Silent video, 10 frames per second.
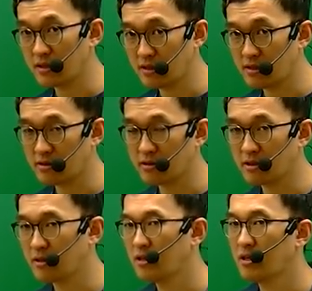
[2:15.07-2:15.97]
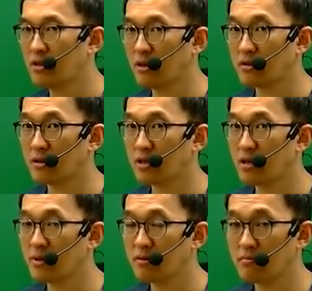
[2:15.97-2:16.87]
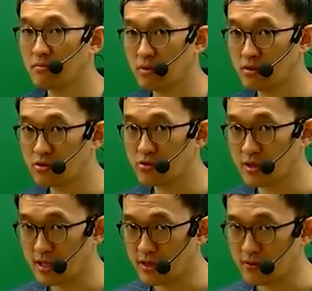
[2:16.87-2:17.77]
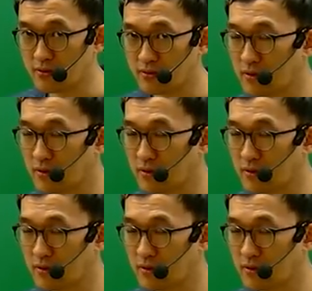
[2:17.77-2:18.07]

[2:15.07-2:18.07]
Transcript: 이것들을 어떻게 하면 먹을 수 있나요?